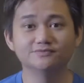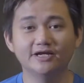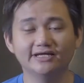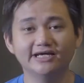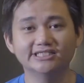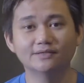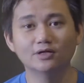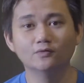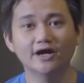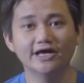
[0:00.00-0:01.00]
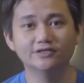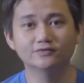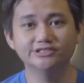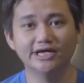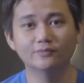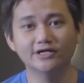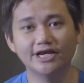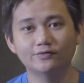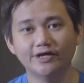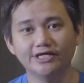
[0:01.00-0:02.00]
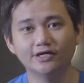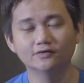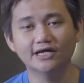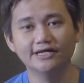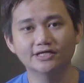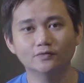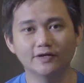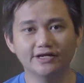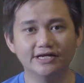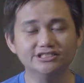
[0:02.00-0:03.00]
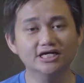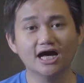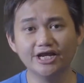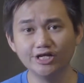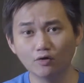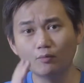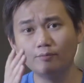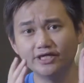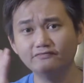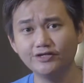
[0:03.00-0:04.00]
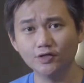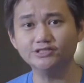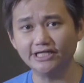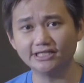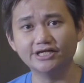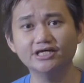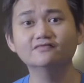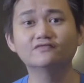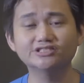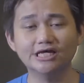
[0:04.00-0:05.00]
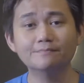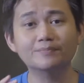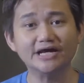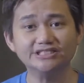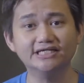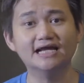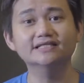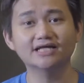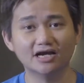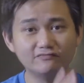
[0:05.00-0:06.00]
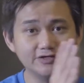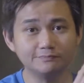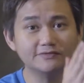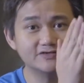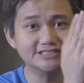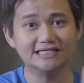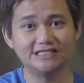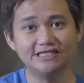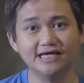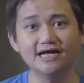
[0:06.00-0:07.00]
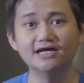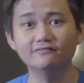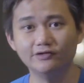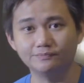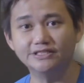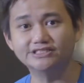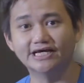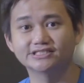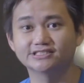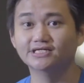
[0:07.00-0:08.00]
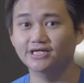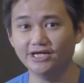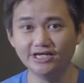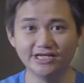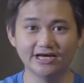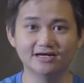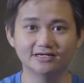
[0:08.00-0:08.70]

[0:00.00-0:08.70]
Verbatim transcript: balik lagi sama gue Andrew CMO dari WIA.id atau Wear Indonesia. Kali ini gue mau bikin video singkat aja first impression antara Fitbit Versa 3 dan Fitbit Sense. Ini dia.